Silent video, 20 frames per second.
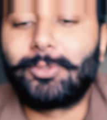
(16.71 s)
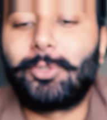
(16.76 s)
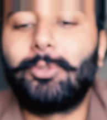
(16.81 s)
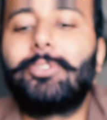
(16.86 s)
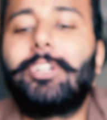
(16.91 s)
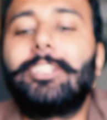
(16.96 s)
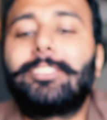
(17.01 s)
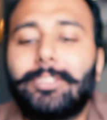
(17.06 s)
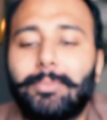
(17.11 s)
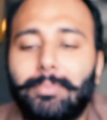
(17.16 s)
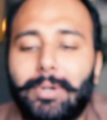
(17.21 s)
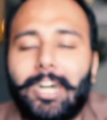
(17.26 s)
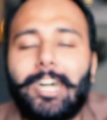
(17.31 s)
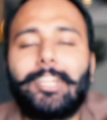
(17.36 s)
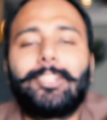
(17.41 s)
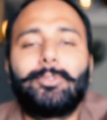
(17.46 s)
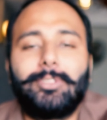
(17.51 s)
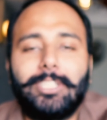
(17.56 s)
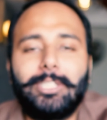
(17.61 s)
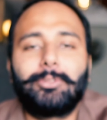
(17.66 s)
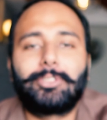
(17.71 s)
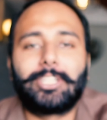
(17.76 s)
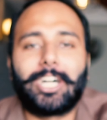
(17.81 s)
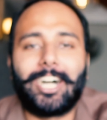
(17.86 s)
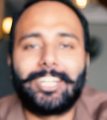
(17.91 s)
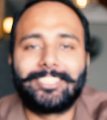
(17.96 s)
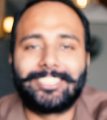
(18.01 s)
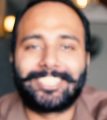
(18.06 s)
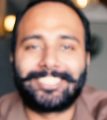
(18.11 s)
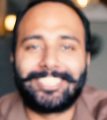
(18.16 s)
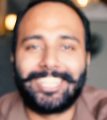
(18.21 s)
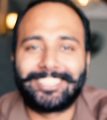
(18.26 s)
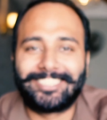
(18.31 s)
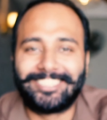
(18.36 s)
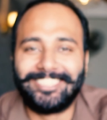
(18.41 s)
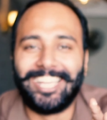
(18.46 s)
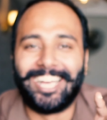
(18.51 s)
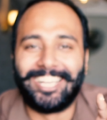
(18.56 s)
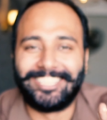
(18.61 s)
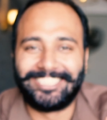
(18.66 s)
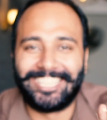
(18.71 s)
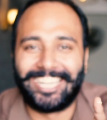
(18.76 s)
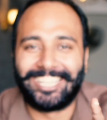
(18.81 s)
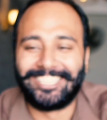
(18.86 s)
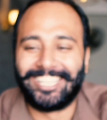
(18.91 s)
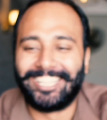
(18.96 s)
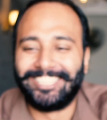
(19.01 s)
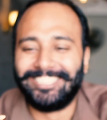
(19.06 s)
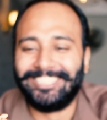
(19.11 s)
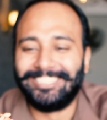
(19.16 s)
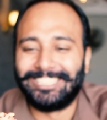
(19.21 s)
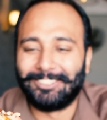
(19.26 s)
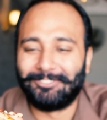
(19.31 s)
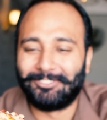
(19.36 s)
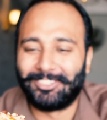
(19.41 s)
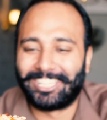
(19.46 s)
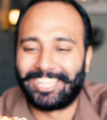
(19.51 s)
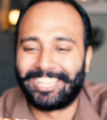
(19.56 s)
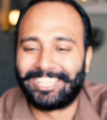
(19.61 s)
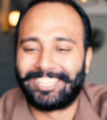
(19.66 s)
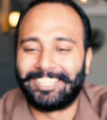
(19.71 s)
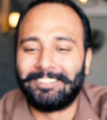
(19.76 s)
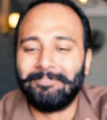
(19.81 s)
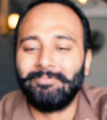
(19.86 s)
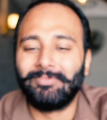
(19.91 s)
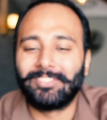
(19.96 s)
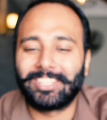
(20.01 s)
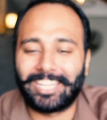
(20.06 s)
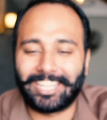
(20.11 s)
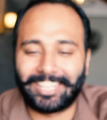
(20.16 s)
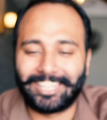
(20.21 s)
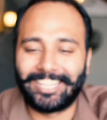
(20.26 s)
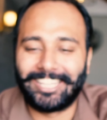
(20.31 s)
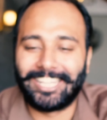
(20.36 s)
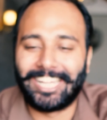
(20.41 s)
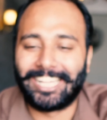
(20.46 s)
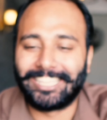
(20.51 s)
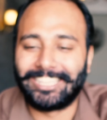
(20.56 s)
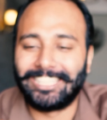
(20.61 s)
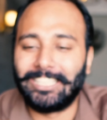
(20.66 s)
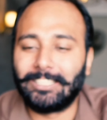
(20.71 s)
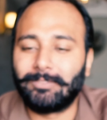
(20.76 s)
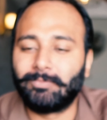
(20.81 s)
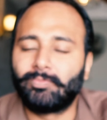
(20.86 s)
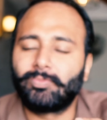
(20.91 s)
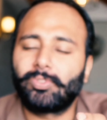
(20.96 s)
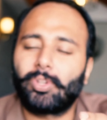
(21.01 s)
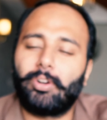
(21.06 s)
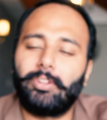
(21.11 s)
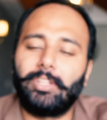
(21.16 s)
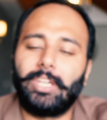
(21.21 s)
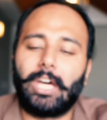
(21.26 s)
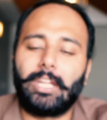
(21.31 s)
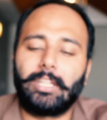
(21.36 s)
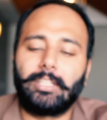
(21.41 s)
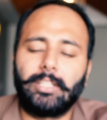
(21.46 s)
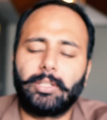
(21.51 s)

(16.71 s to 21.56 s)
क्योंकि सामान नहीं उठा सकता इतना ज़्यादा नहीं सफ़र है करने का आदि और यार